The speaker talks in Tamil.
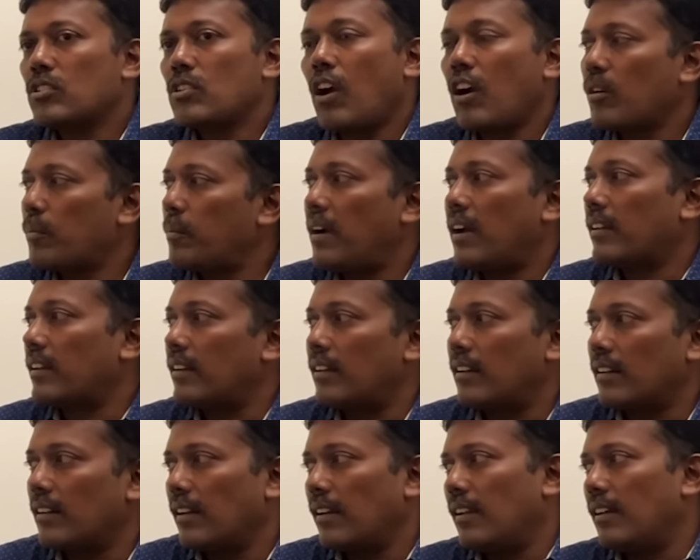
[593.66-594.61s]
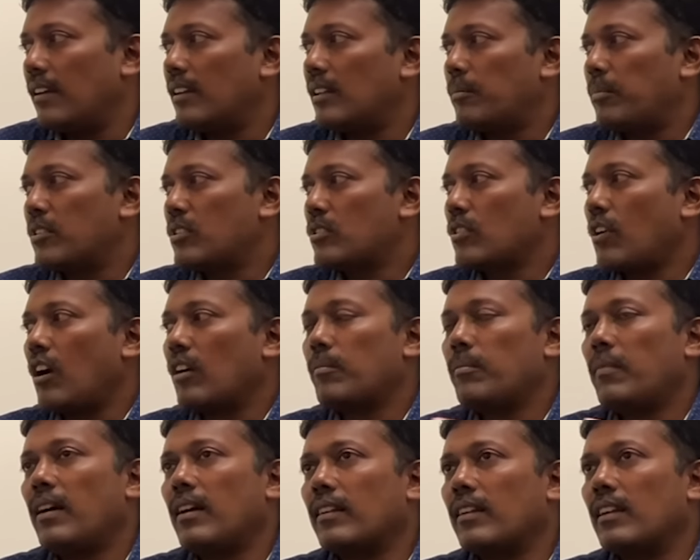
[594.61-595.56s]
ஸ்டாக் மார்க்கெட் இருக்குல்ல இப்போ ஸ்டாக்
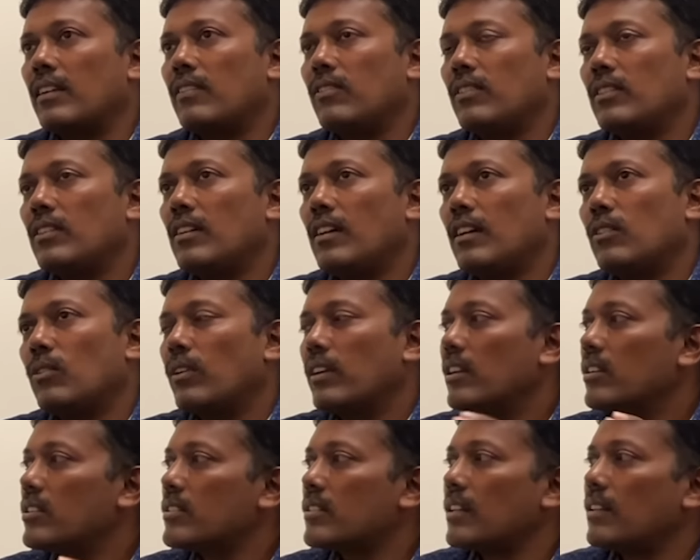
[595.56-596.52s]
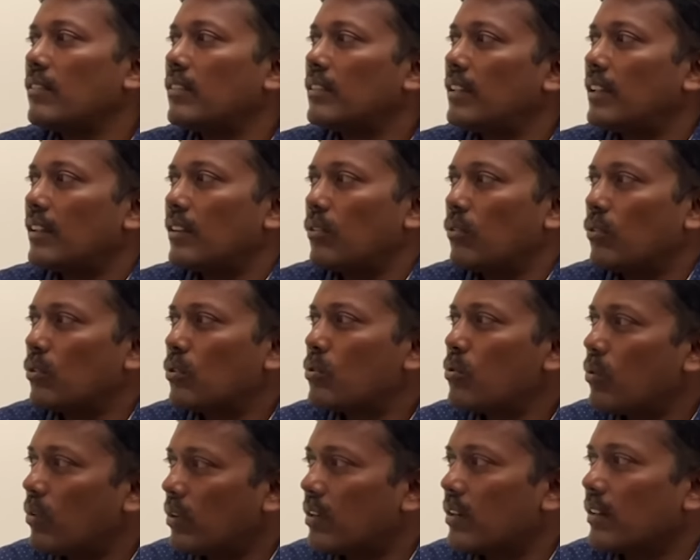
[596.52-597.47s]
மார்க்கெட் வந்து அதோட ஹிஸ்ட்ரி வந்து என்ன ஒரு டூ
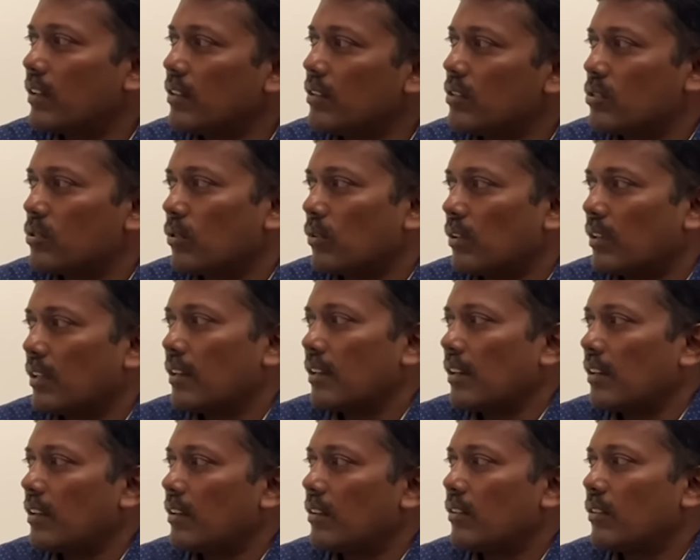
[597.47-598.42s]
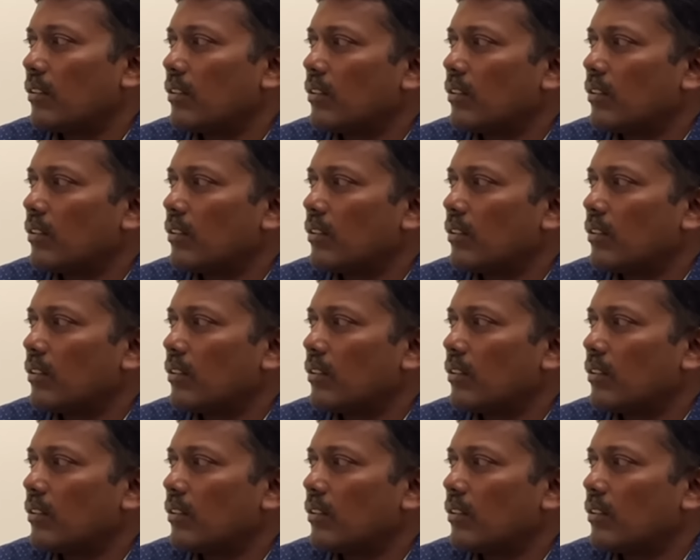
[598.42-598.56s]
ஹண்ட்ரட் இயர்ஸ் ஓல்டா இல்லை